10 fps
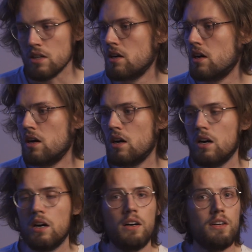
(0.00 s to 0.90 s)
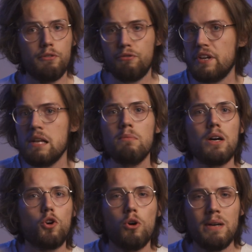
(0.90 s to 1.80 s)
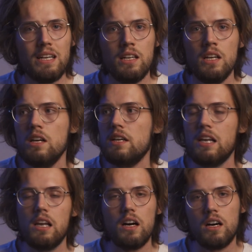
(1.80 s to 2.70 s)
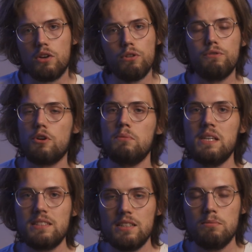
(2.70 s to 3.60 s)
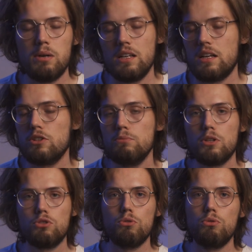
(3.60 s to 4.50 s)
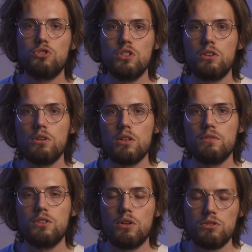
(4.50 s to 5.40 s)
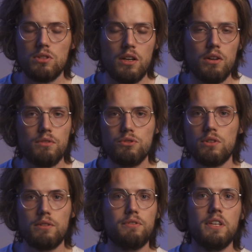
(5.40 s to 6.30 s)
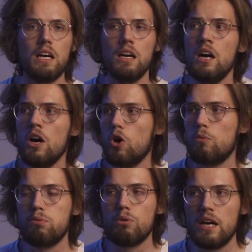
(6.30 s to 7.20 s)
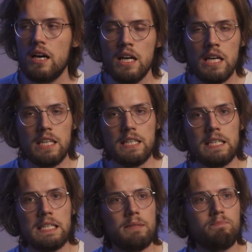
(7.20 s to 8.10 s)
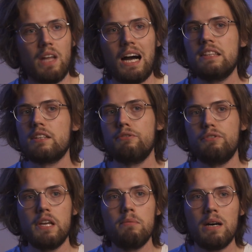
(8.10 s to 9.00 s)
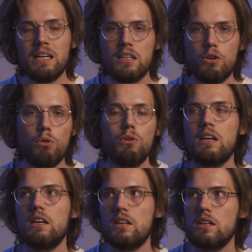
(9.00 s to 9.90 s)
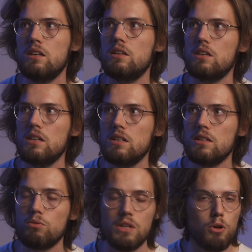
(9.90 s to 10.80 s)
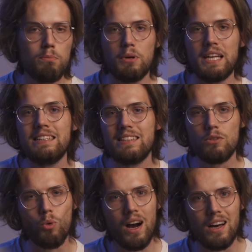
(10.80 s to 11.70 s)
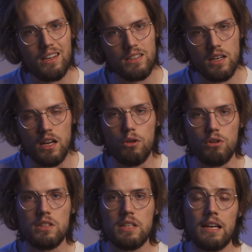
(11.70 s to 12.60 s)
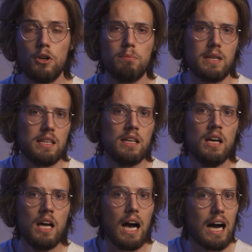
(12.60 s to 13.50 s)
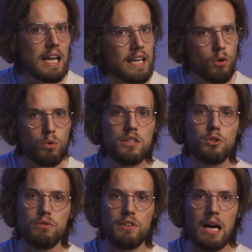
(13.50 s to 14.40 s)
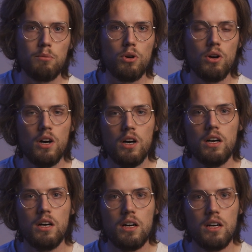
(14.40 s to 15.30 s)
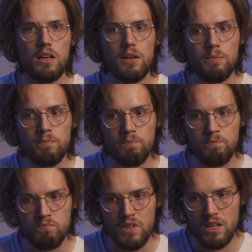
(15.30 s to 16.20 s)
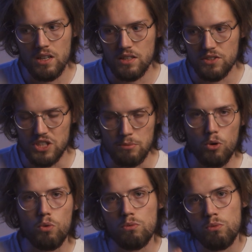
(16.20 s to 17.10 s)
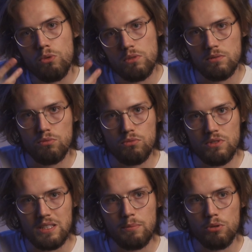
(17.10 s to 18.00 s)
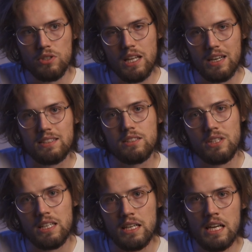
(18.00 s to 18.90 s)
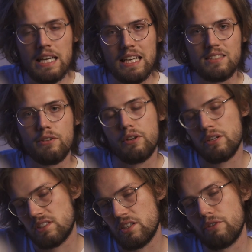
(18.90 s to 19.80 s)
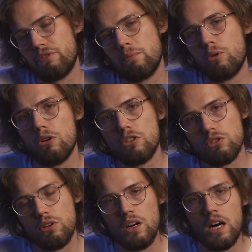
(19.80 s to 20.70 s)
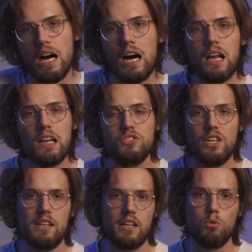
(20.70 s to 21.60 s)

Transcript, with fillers: uh, film come Il conformista di Bernardo Bertolucci con Vittorio Storaro alla fotografia, oppure uh, altri film con una, uh, eh, una, componente noir al loro interno, perché anche qui troviamo ehm, diciamo, un, un, tipo di narrazione che si, si, rifà molto al genere